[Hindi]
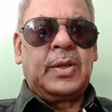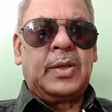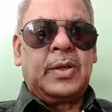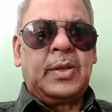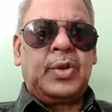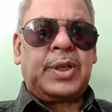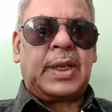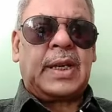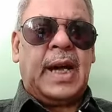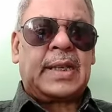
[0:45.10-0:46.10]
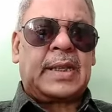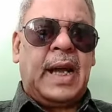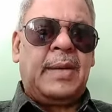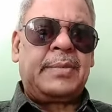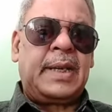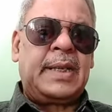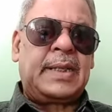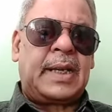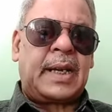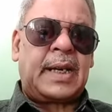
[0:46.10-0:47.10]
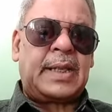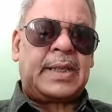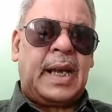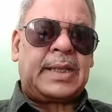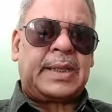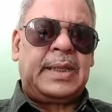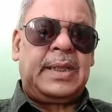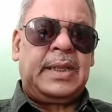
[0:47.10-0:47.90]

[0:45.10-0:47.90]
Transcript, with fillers: जो सरकार काम नहीं करना चाहती